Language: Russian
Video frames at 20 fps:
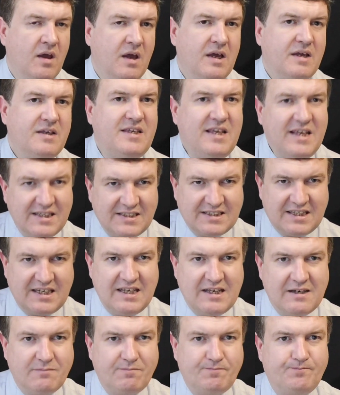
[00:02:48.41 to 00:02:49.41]

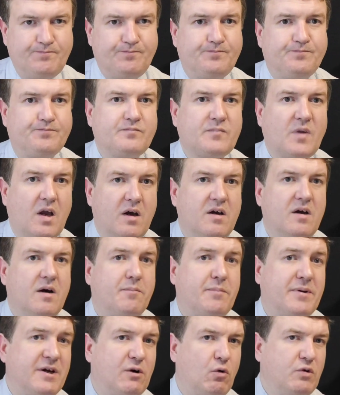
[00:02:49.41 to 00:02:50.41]
Если э,
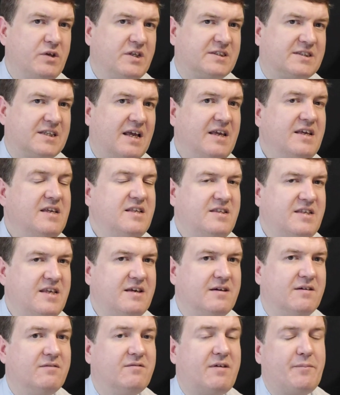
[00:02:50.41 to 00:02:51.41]
приходится
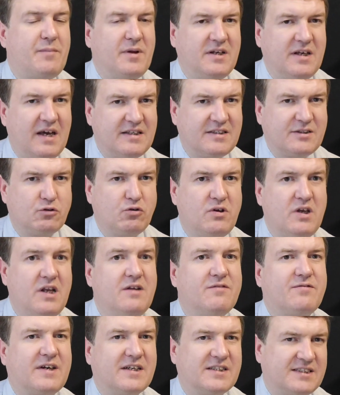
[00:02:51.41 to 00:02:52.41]
идти в апелляцию или
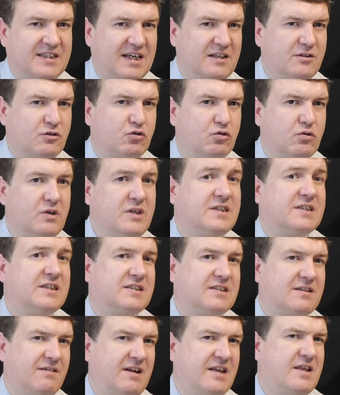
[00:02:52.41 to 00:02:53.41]
в кассацию и
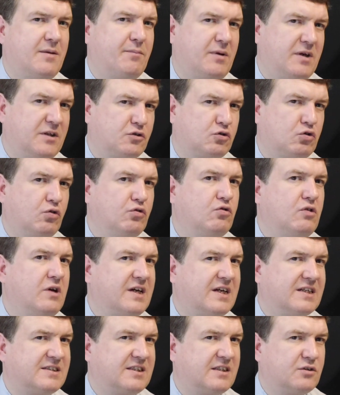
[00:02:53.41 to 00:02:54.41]
составлять апелляционную или
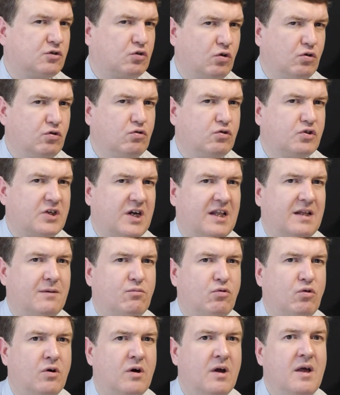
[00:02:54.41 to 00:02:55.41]
кассационную
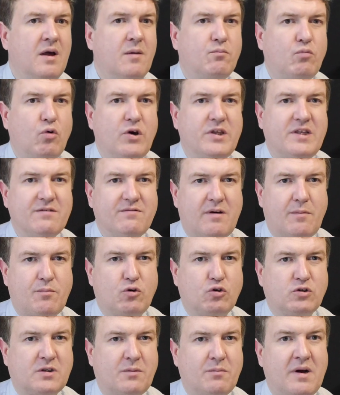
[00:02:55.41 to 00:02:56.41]
жалобу по этим
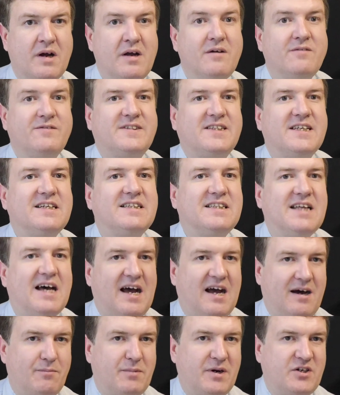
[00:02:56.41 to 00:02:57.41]
вопросам, всегда
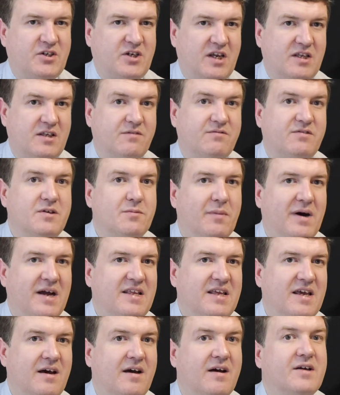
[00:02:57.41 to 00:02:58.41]
обращайте
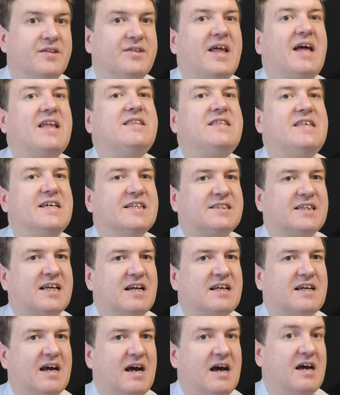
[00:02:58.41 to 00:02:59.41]
внимание на
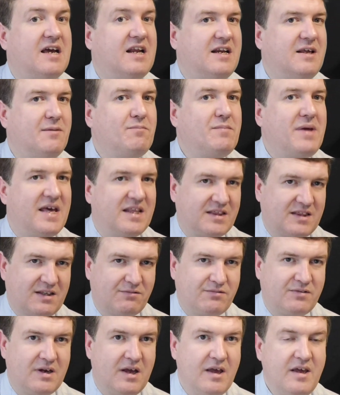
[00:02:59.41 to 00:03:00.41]
несколько
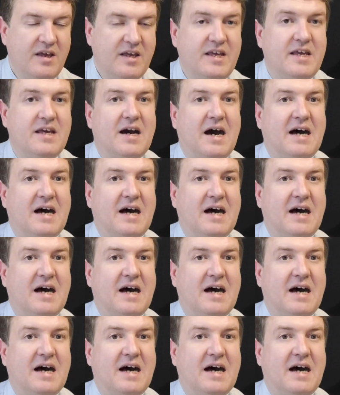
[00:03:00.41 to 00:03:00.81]
элементов – и